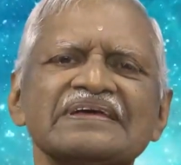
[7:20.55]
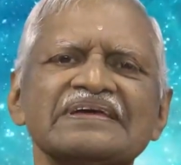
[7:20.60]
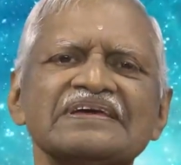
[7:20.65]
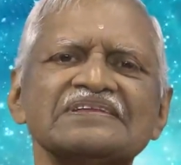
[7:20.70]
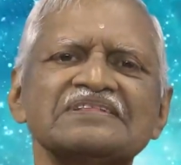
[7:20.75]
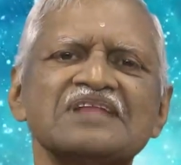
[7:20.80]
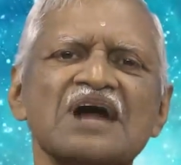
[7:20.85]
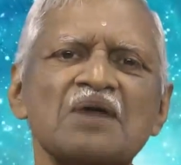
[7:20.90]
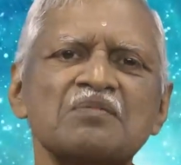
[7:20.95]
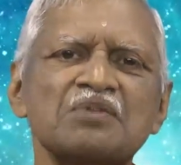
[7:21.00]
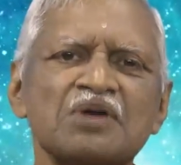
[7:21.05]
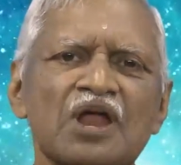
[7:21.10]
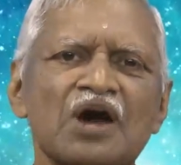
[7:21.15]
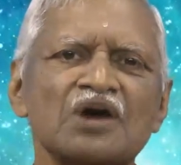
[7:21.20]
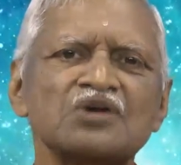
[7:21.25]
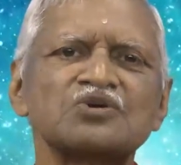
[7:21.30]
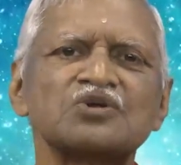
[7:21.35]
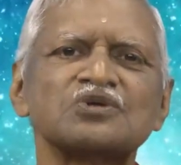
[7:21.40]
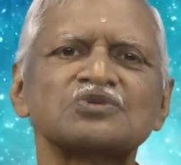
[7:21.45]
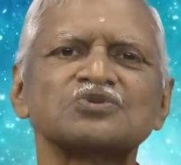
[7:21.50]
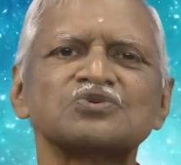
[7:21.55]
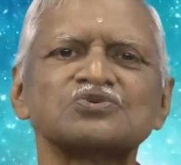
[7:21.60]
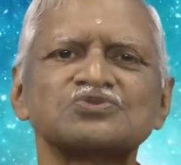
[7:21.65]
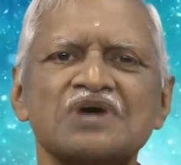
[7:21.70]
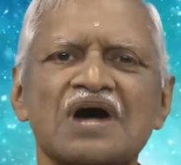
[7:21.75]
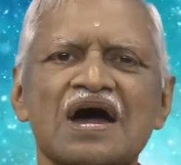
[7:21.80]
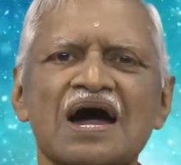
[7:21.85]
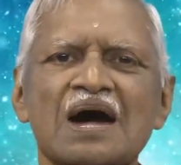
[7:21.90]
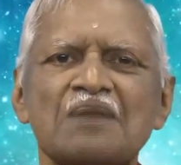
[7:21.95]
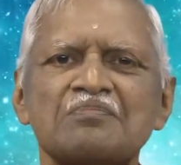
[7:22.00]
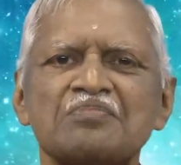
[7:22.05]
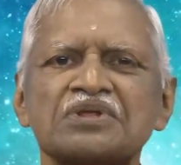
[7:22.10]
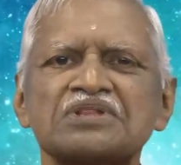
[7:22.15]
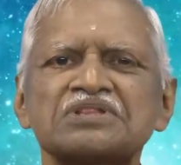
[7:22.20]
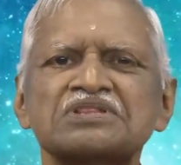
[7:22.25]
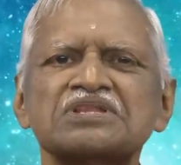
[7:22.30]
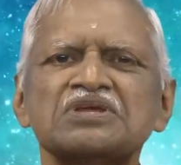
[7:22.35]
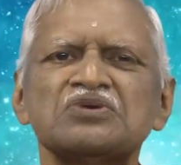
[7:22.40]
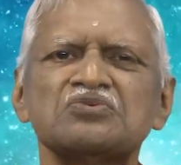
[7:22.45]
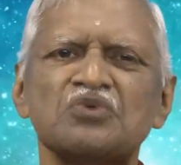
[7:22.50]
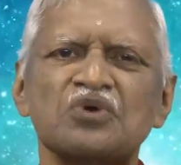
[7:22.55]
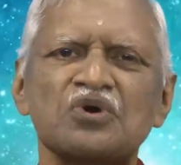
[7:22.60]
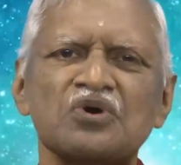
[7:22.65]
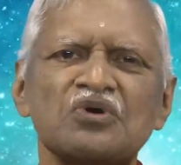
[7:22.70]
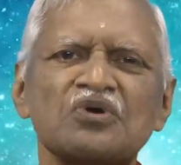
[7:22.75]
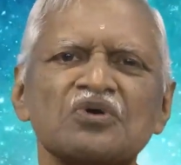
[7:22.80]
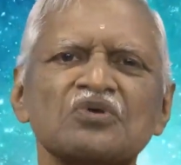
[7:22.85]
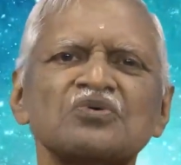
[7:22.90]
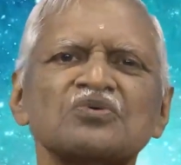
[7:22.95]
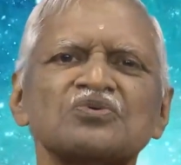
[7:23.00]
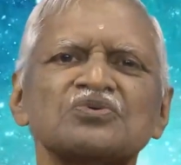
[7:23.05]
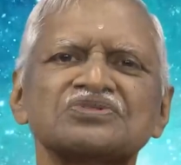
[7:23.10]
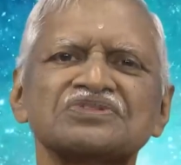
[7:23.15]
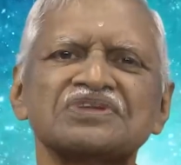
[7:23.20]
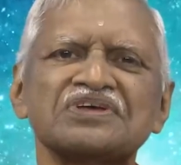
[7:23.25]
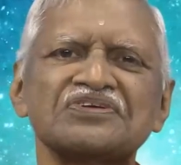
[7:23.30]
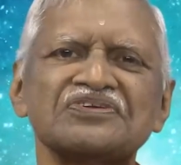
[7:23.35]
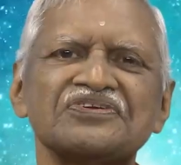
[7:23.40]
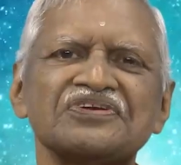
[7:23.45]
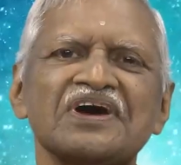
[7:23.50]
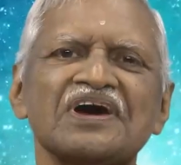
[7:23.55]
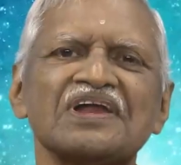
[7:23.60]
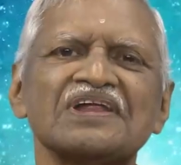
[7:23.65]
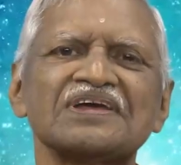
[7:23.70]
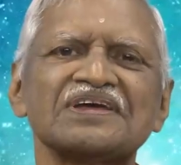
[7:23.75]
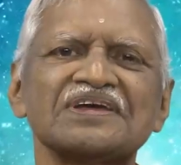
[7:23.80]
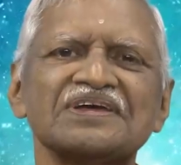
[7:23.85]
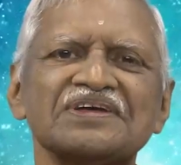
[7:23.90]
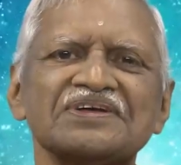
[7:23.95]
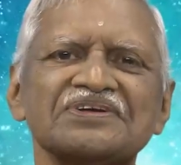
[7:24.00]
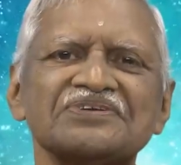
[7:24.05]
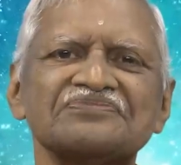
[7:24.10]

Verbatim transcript: గీతాభిలాషులతో సహా ప్రతి ఒక్కరూ గుర్తించాలి